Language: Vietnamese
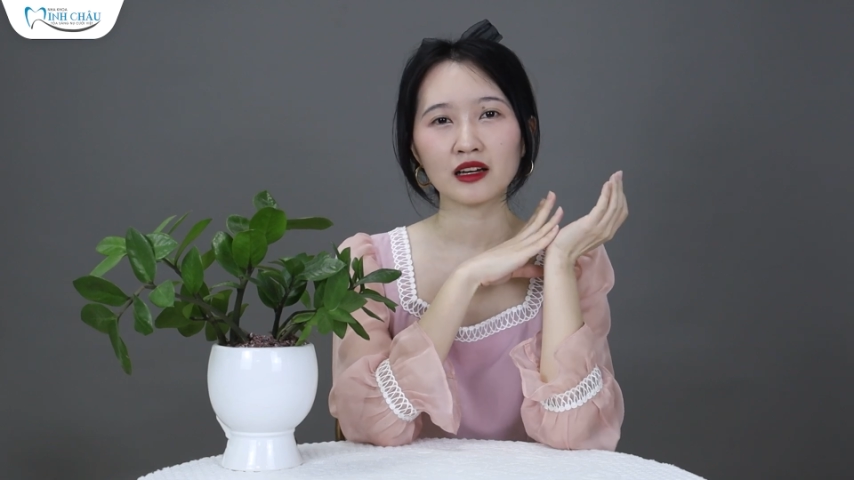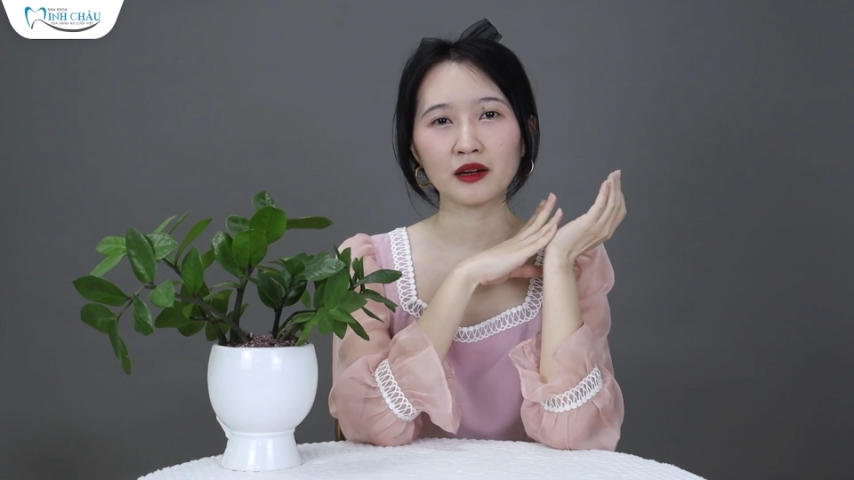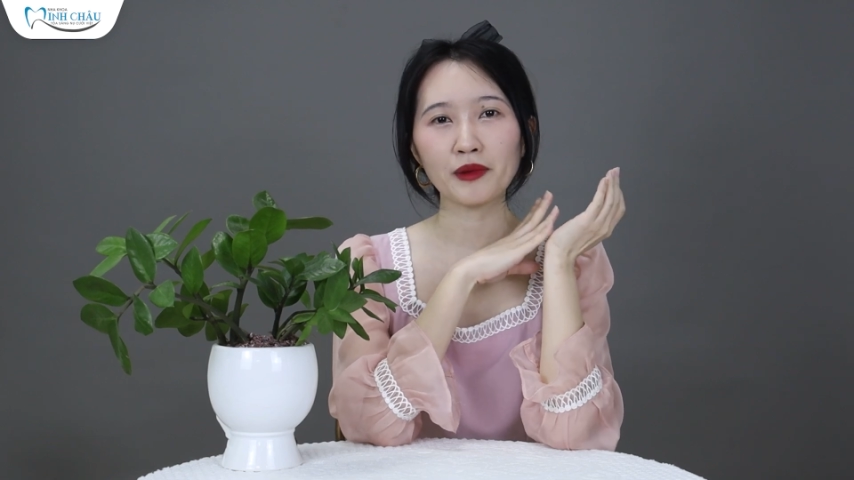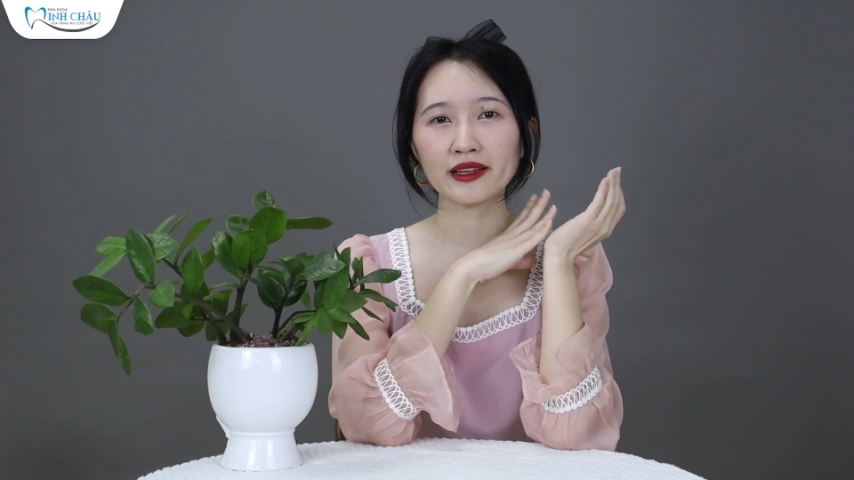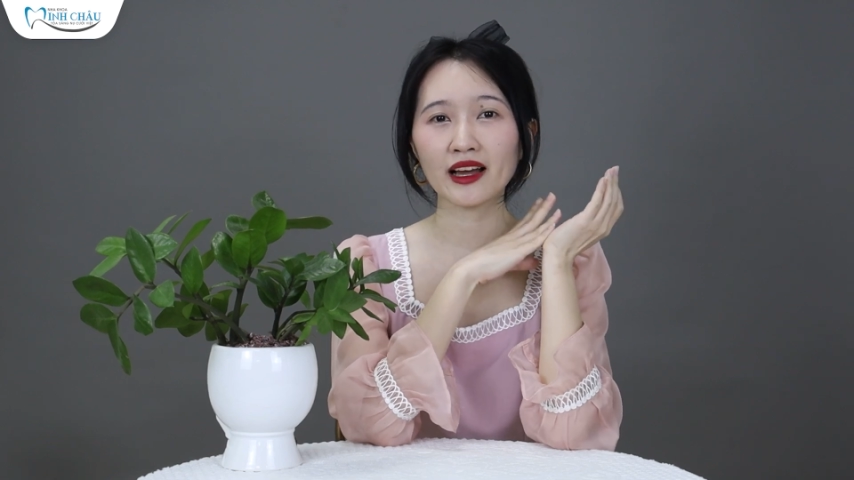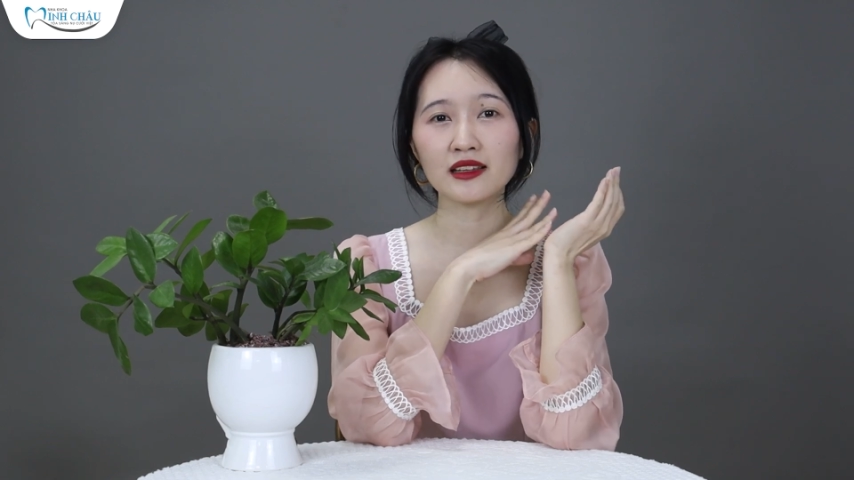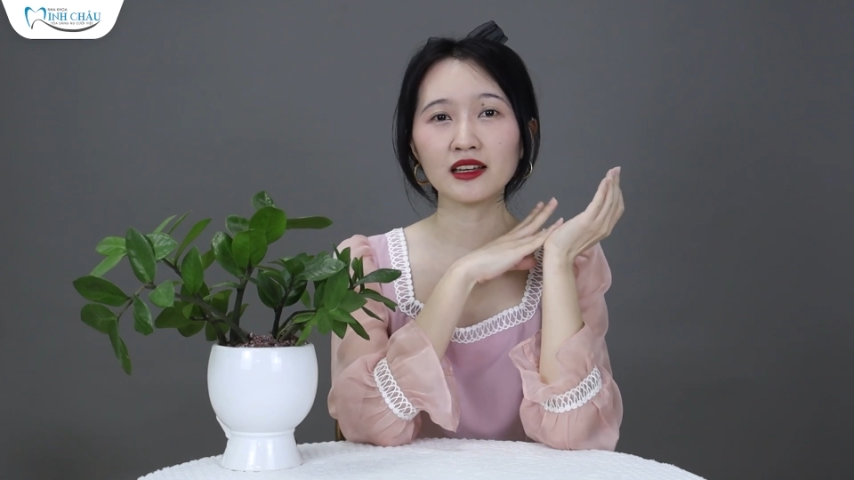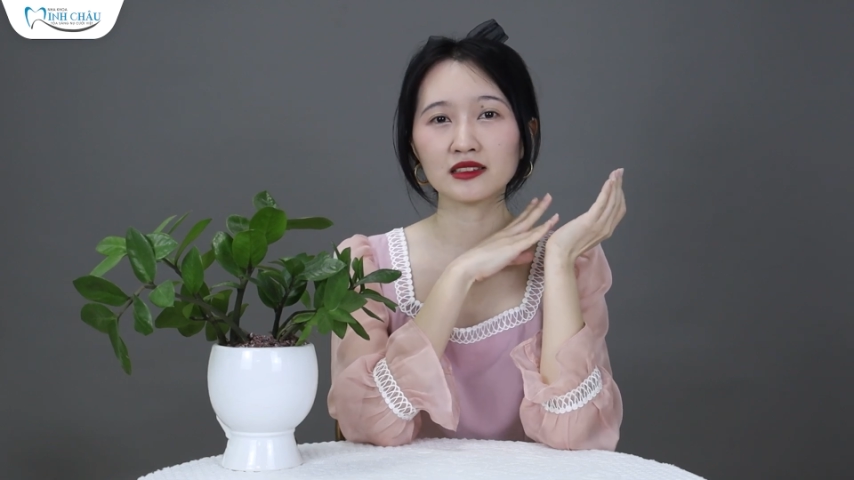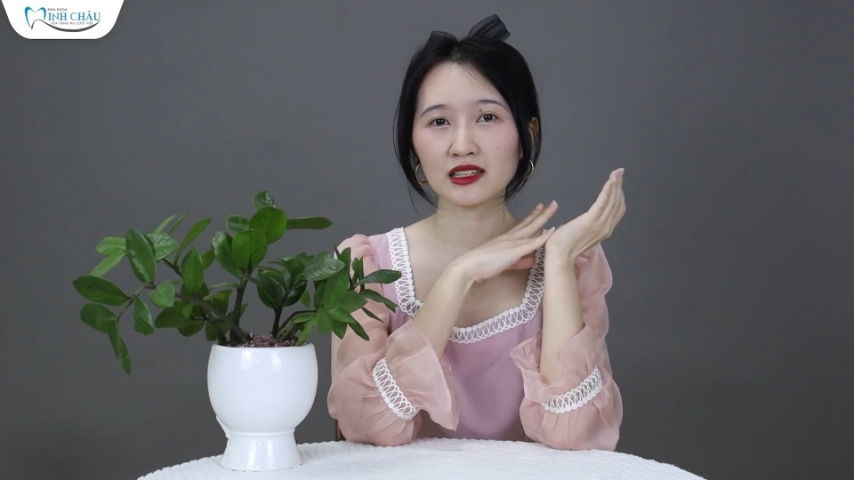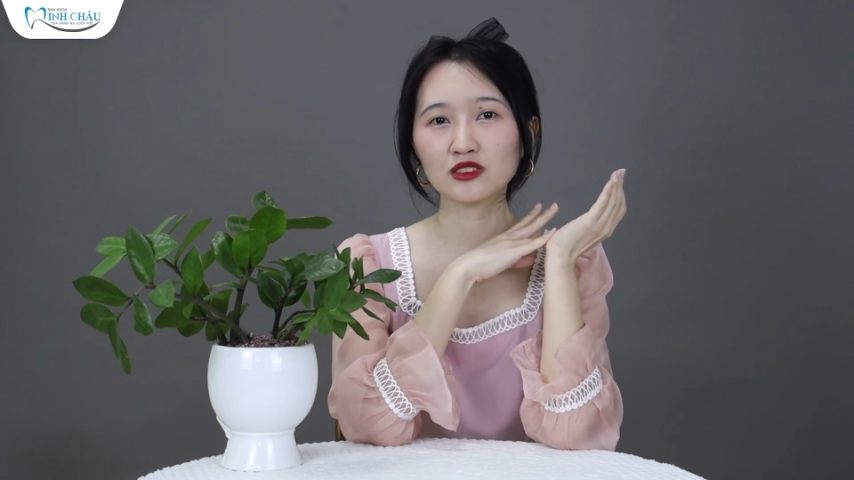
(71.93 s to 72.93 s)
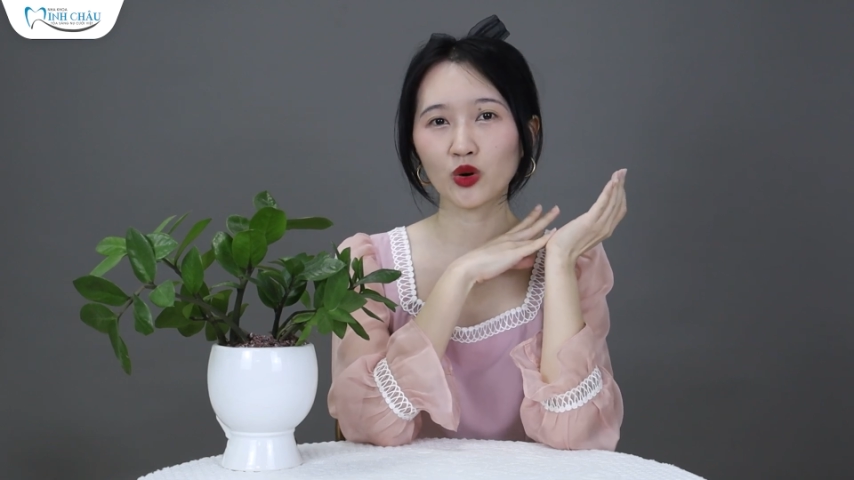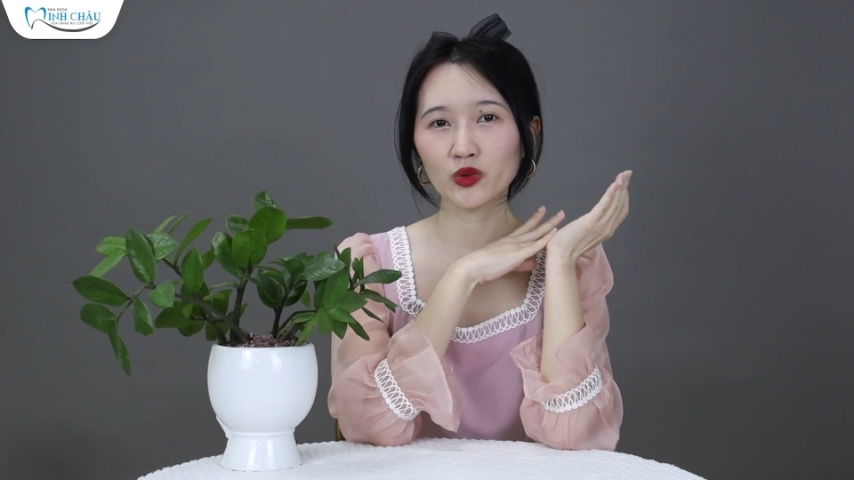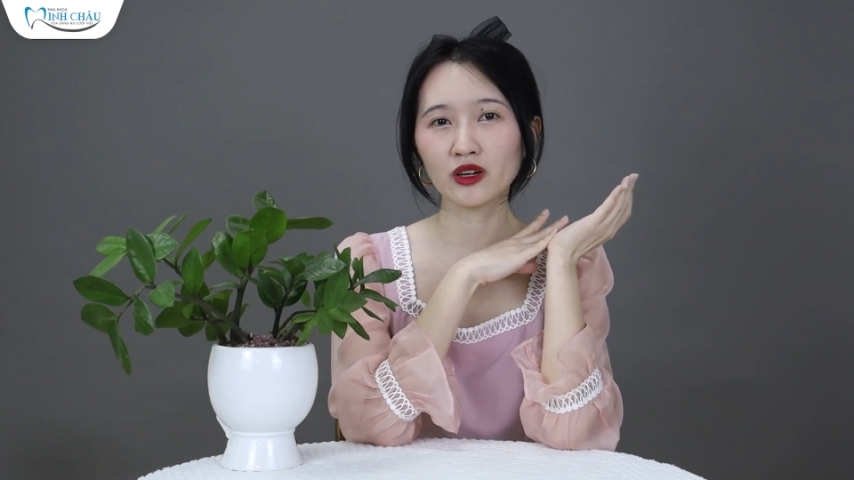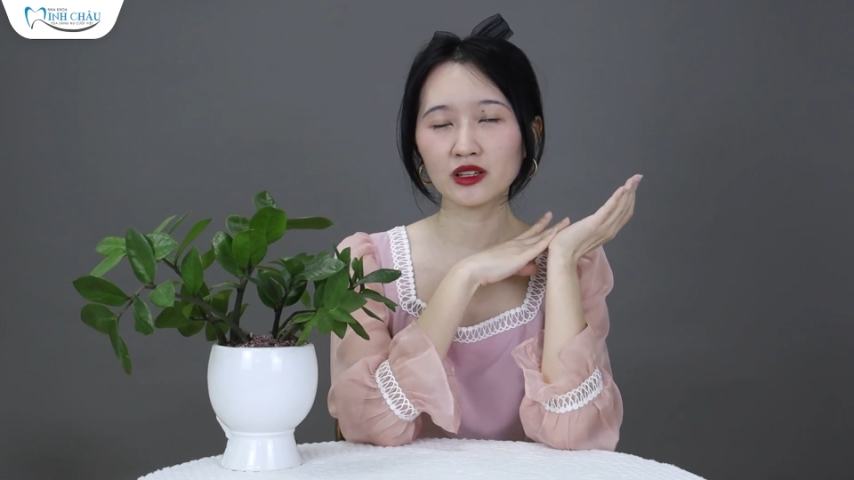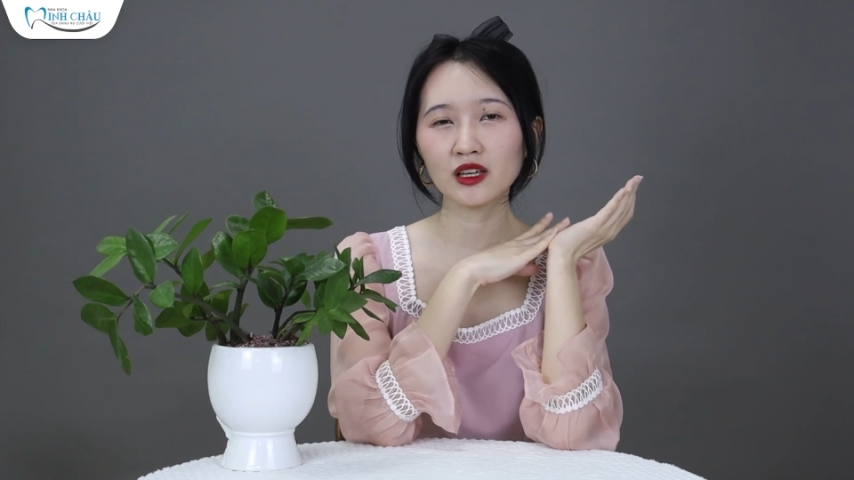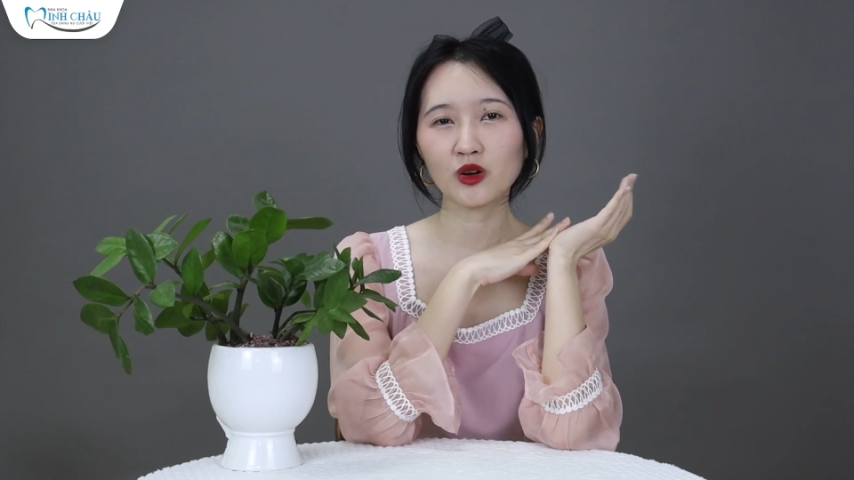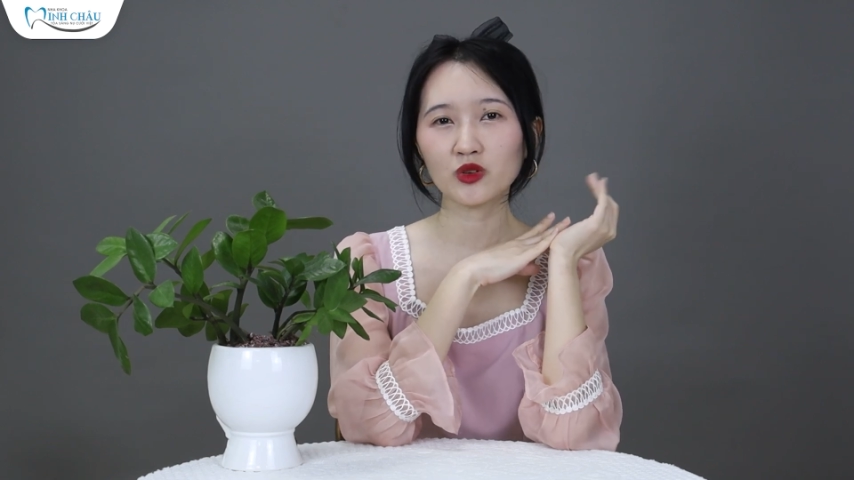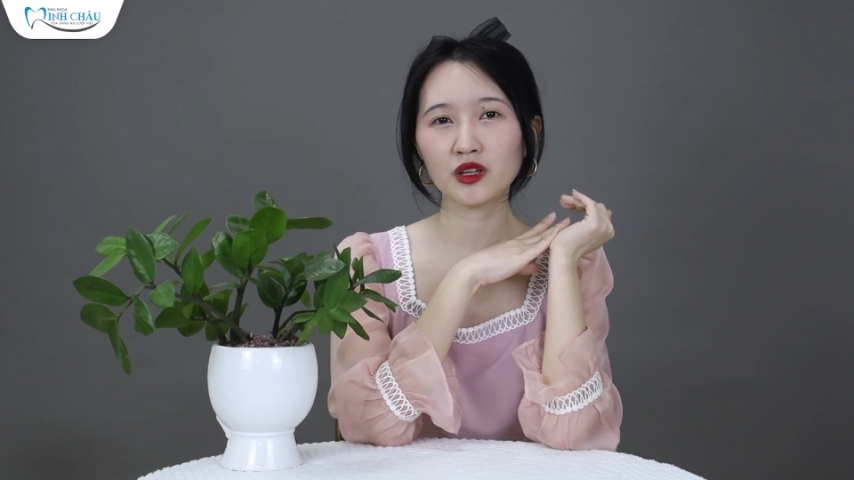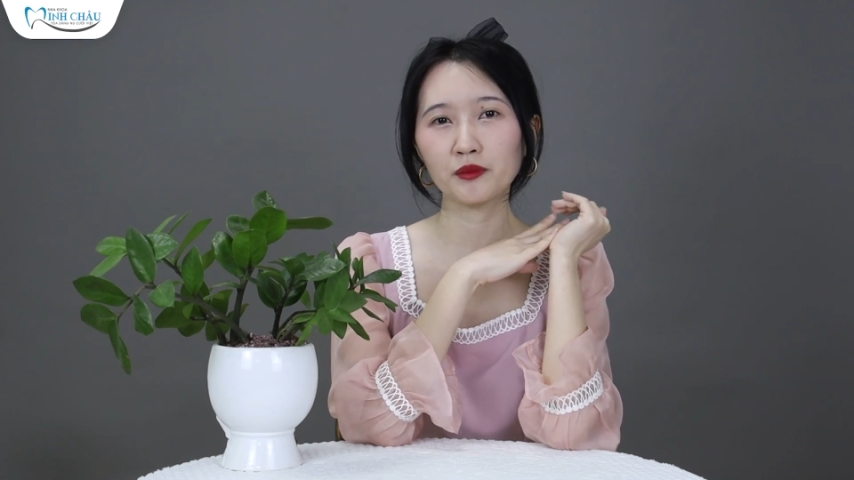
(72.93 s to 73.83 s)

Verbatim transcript: các bạn đã nhìn ngang rồi giới thiệu